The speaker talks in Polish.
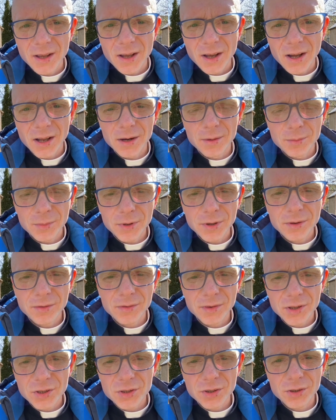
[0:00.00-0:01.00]
Ale my
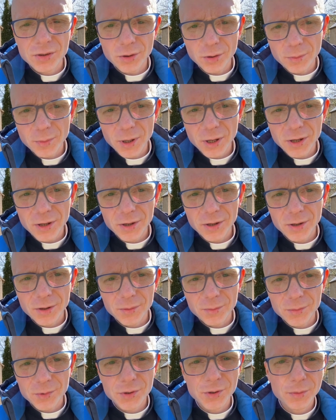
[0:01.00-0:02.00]
w naszych domach
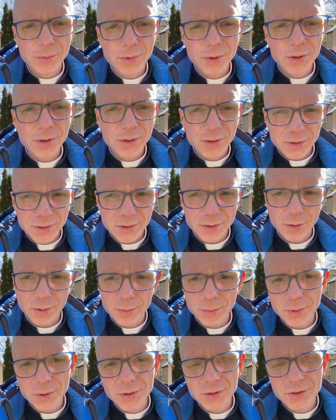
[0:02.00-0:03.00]
możemy
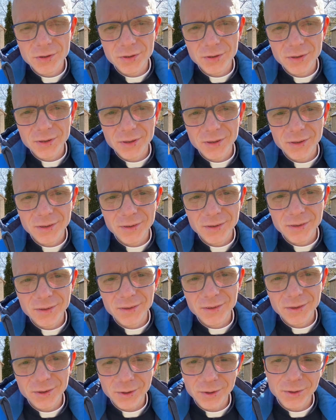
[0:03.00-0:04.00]
zrobić
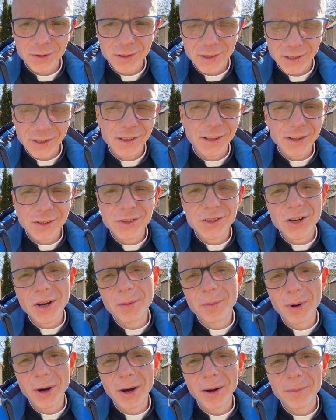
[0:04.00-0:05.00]
to tak jak
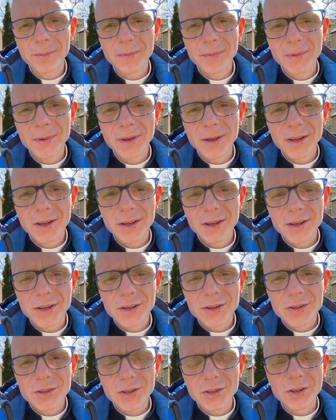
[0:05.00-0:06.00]
trzeba,
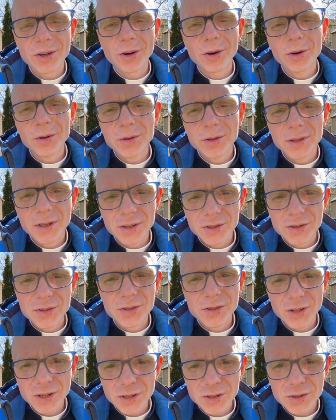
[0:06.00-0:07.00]
czyli
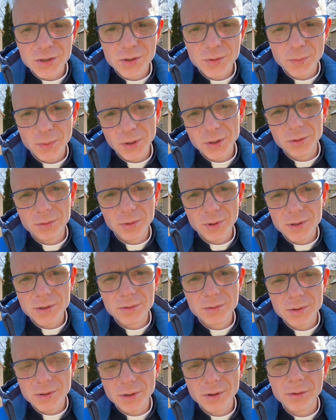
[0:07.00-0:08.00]
oddać cześć Panu
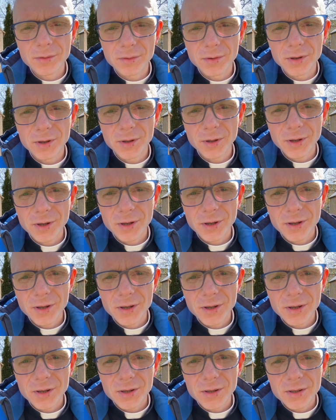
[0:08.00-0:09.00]
Jezusowi,
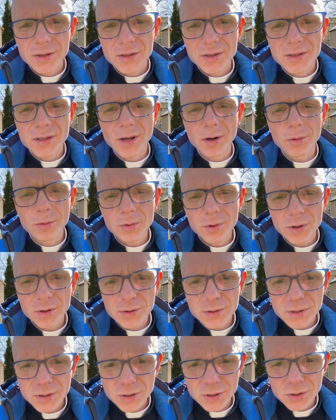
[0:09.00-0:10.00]

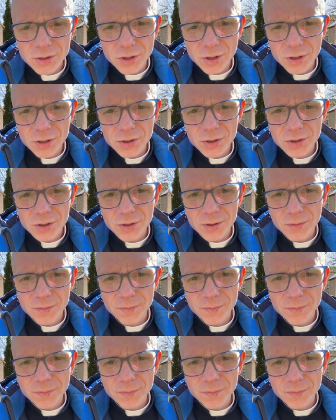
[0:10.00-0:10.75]
całując krzyż,